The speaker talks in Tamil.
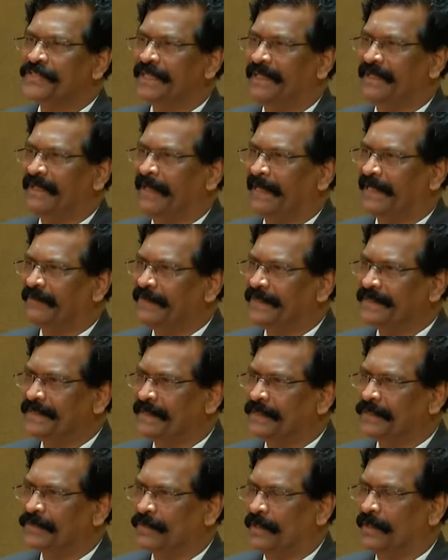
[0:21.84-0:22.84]
இருப்பதாகவும்
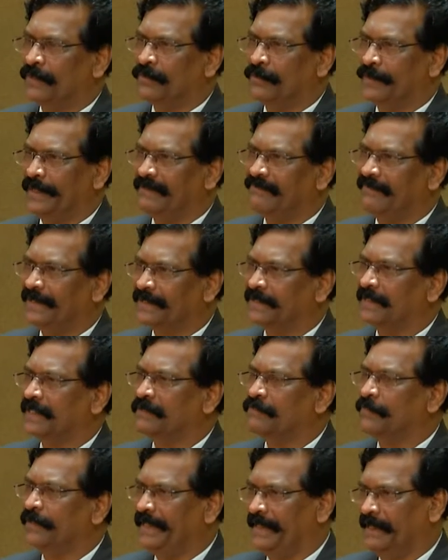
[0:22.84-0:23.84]
அம்பேத்கர்
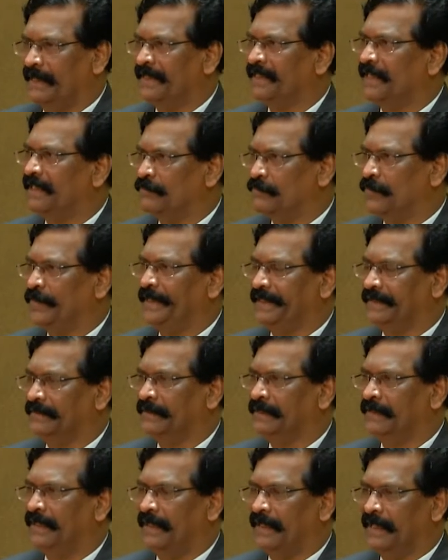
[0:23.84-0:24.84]
சட்ட பல்கலைக்கழக
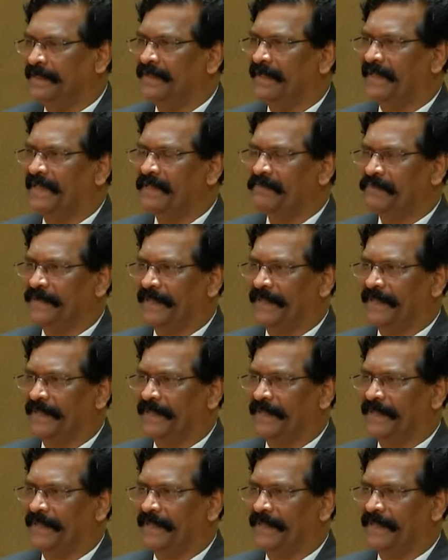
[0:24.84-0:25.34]
துணைவேந்தர் பனகாமுடி